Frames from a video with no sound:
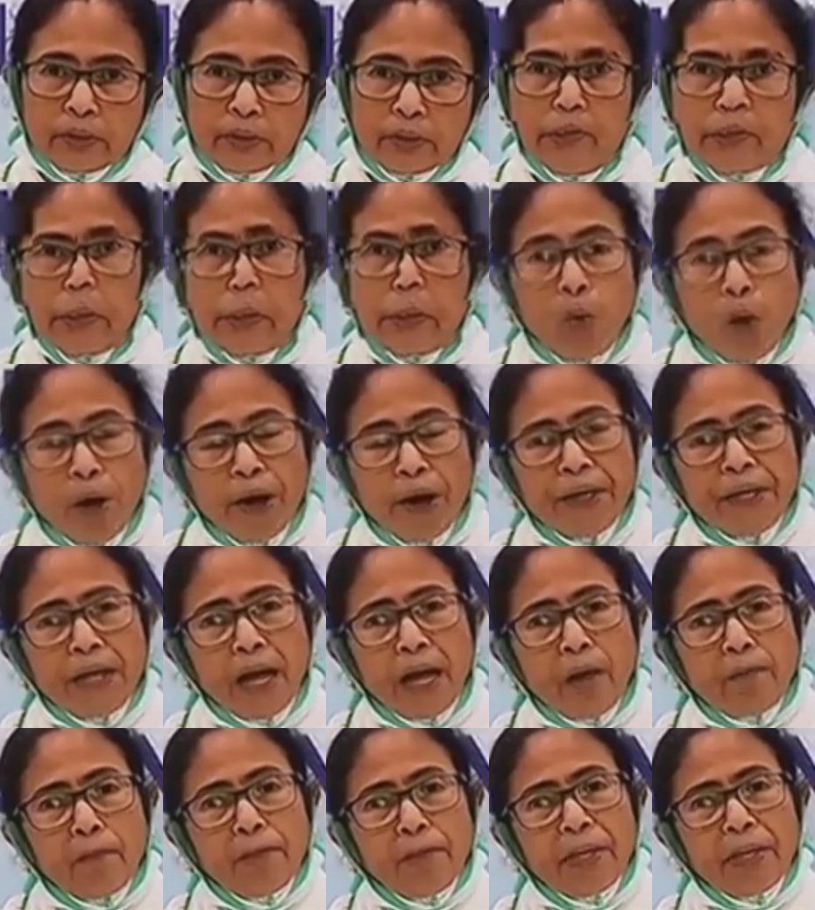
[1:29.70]
ভয়
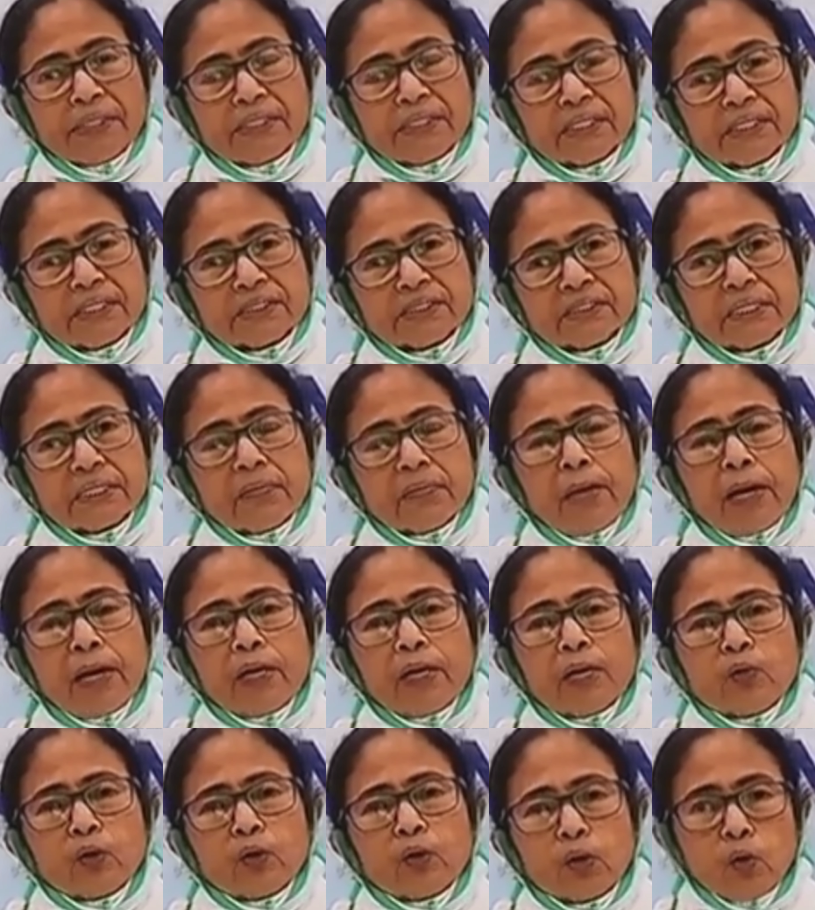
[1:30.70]
না পেয়ে চিকিৎসাটা
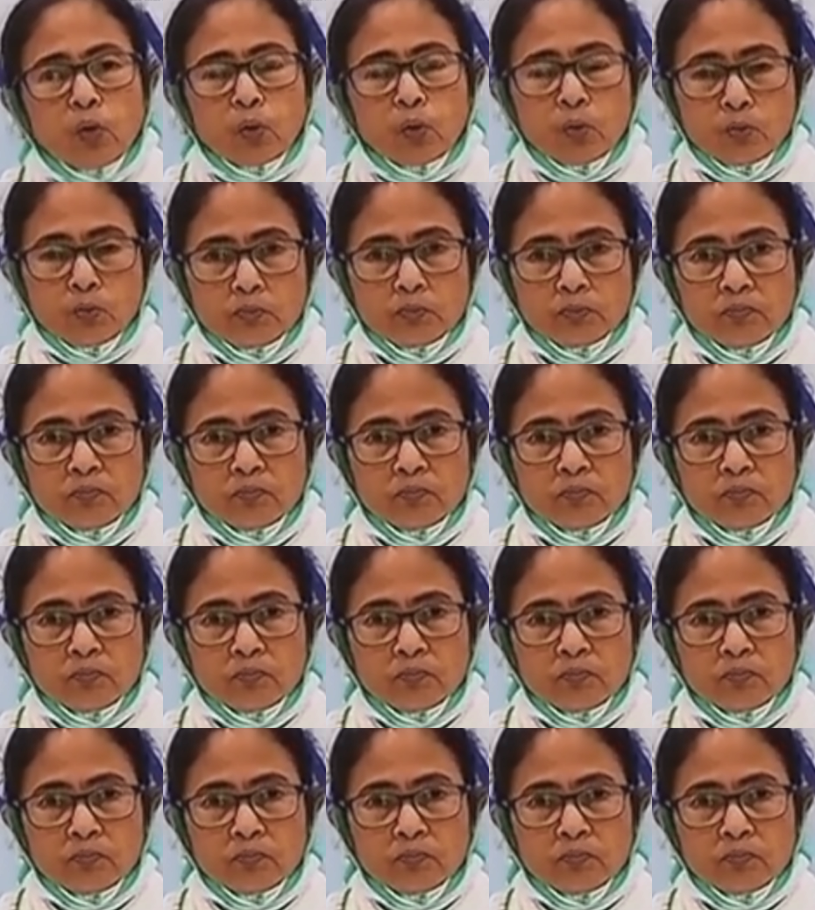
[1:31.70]
ভালো করে করুন